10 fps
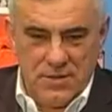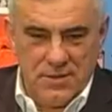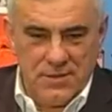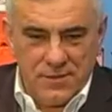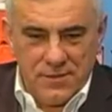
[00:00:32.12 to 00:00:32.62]

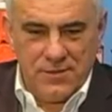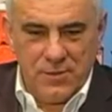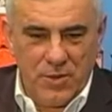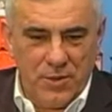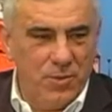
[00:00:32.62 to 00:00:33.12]
to
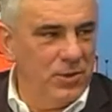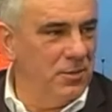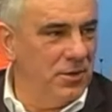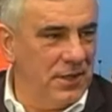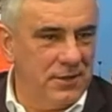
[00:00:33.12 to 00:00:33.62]
wybory były
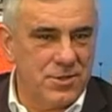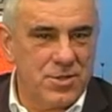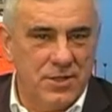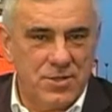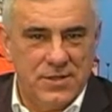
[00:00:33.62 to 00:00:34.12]

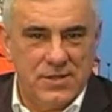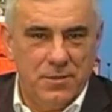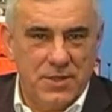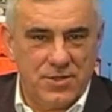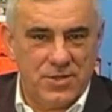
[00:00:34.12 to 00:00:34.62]
demokratyczne, a czy jest
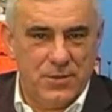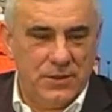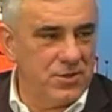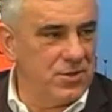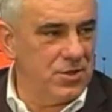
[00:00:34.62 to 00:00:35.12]
dobra, czy zła,
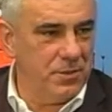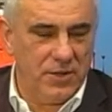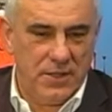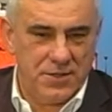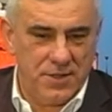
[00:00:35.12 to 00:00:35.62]
to życie
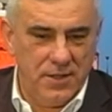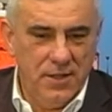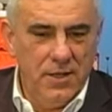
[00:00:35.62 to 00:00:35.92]
pokaże.